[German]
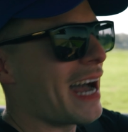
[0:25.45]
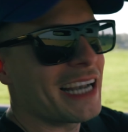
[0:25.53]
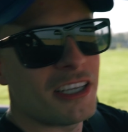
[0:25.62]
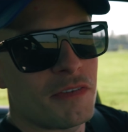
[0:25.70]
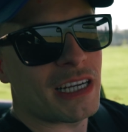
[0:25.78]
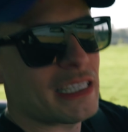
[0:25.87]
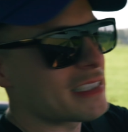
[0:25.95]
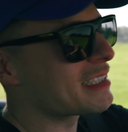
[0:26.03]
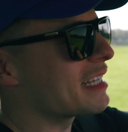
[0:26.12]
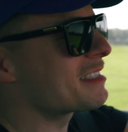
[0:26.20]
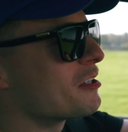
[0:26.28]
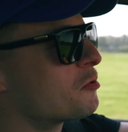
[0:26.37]
Angefangen hat das
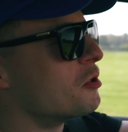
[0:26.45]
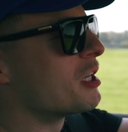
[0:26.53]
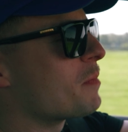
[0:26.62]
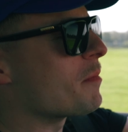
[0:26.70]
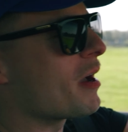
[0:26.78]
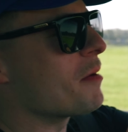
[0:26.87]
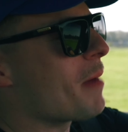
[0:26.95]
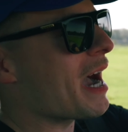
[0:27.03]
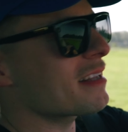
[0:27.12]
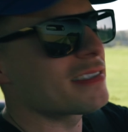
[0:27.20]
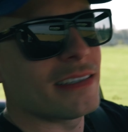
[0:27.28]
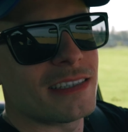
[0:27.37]
Ganze natürlich bei meinem
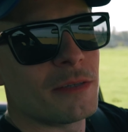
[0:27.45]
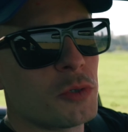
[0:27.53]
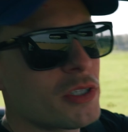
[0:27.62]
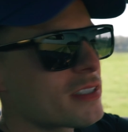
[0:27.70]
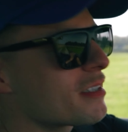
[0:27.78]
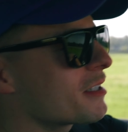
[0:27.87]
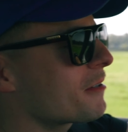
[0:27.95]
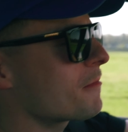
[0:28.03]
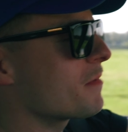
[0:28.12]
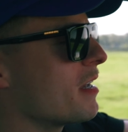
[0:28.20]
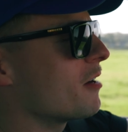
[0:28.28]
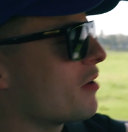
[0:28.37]
18. Geburtstag
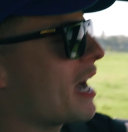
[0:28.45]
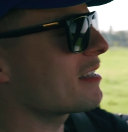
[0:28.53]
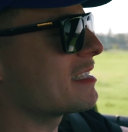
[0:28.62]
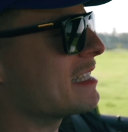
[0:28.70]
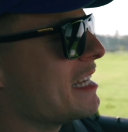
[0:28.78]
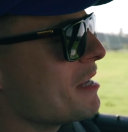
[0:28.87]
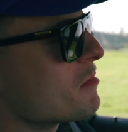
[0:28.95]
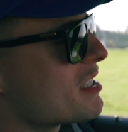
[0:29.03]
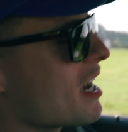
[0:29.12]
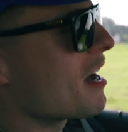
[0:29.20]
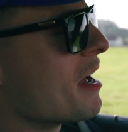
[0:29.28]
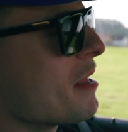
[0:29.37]
ja, oder 18.
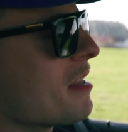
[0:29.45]
Lebensjahr.